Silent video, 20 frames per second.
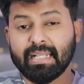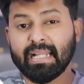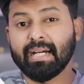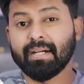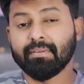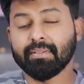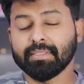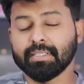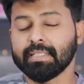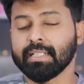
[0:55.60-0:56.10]

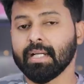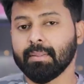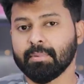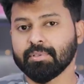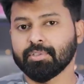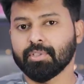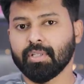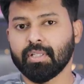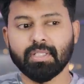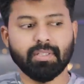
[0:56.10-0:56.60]
நான் வந்து இது
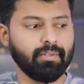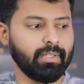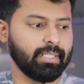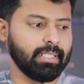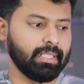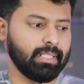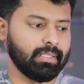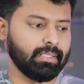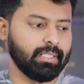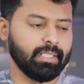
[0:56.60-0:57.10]
அமேசானில் தான்
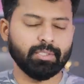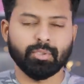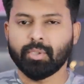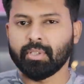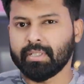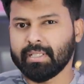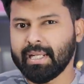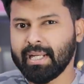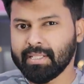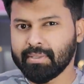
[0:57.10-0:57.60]
வாங்கியிருந்தேன்
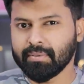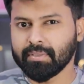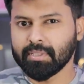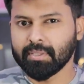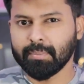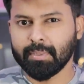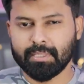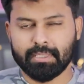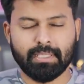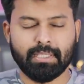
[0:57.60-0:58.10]
இதோட ரேட்
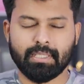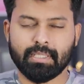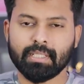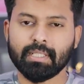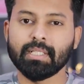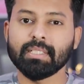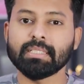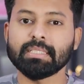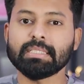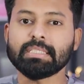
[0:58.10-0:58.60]
வந்து
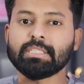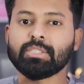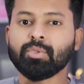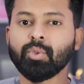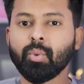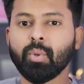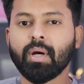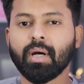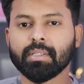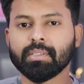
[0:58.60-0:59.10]
பார்த்தீங்கன்னா
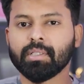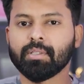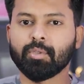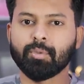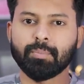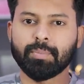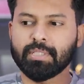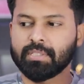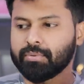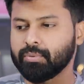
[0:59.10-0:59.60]
டூ ஹண்ட்ரட்
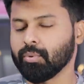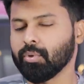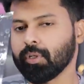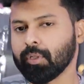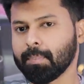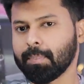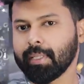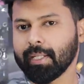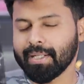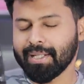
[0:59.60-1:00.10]
ருபீஸ்
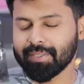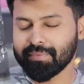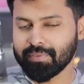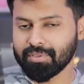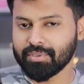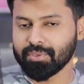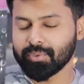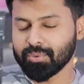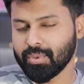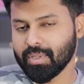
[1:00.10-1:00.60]
ஒரு பேக்கெட்
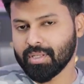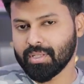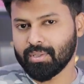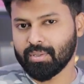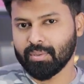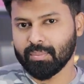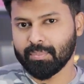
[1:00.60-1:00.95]
வந்து டூ ஹண்ட்ரட்